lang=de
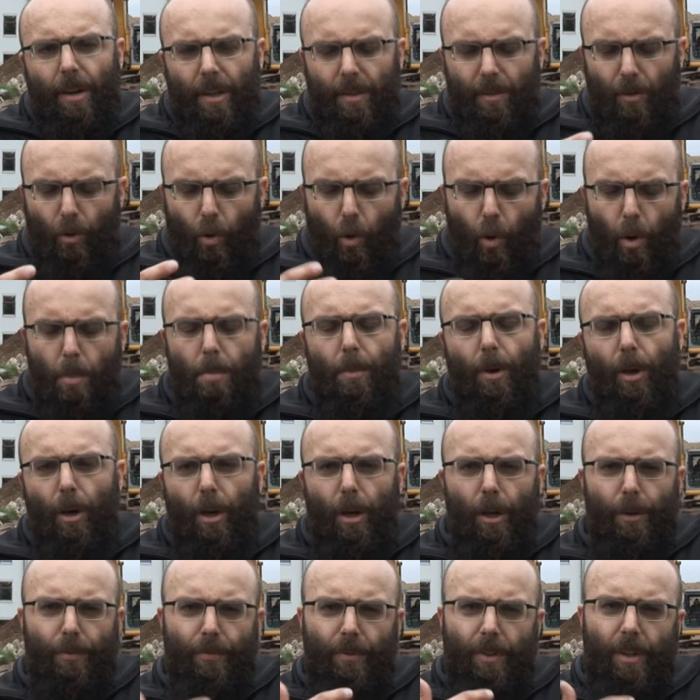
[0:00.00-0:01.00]
was oben
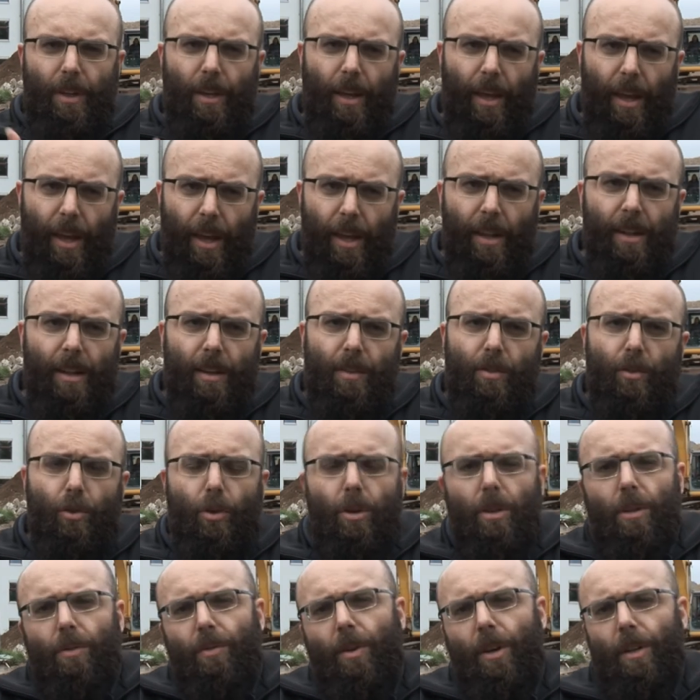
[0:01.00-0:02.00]
läuft, in das
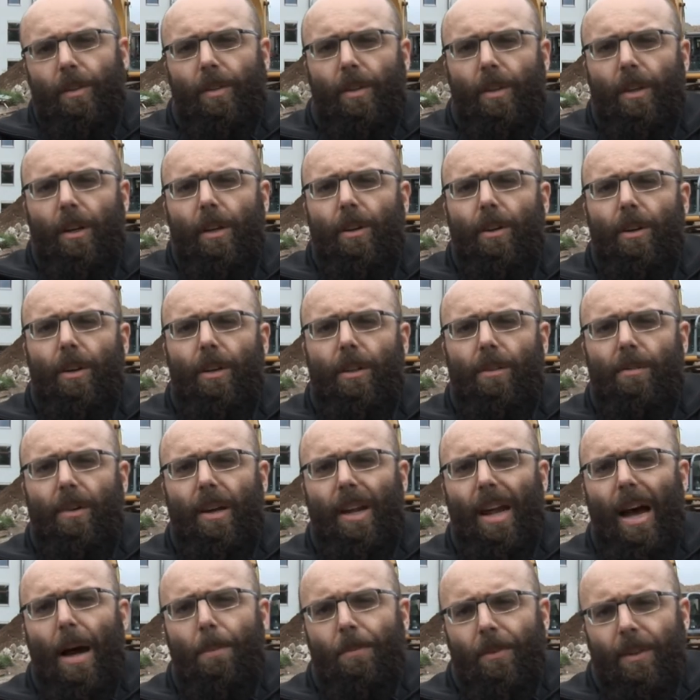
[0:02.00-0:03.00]
Grundwasser hier in
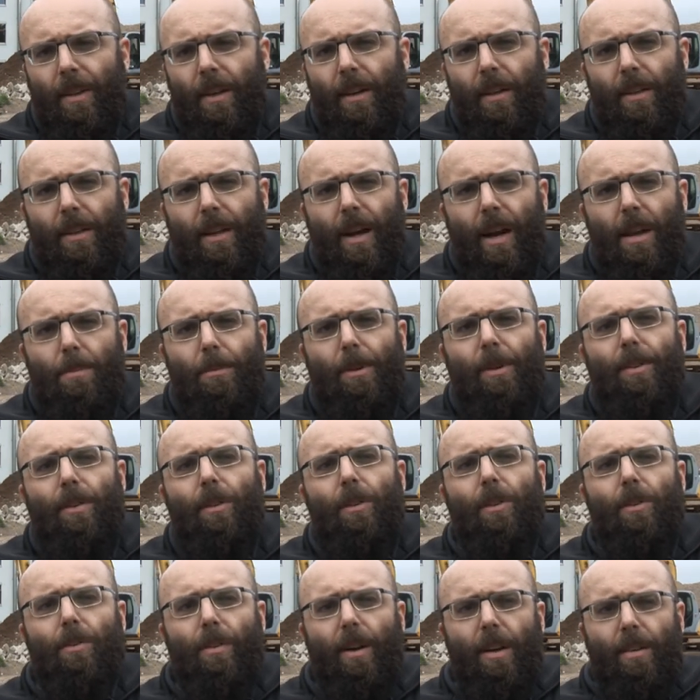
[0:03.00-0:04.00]
Heuerswerda absickern kann,
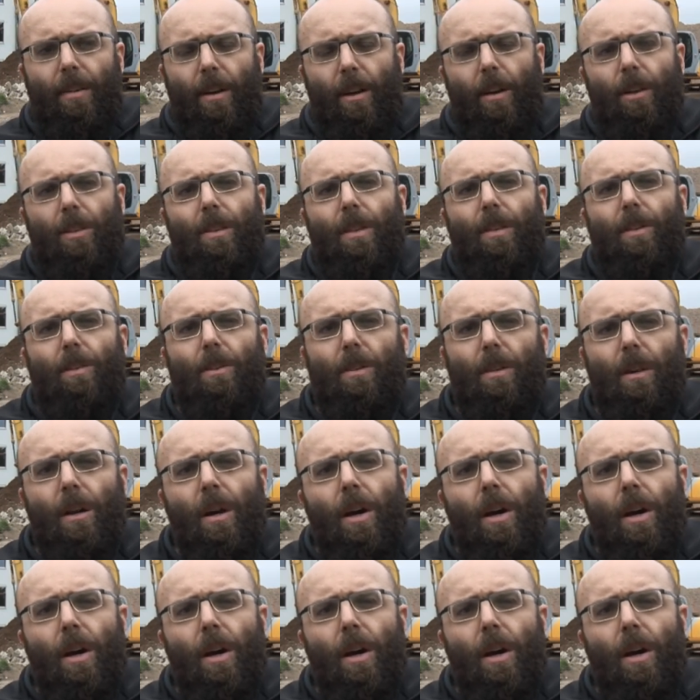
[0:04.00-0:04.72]
beziehungsweise auch das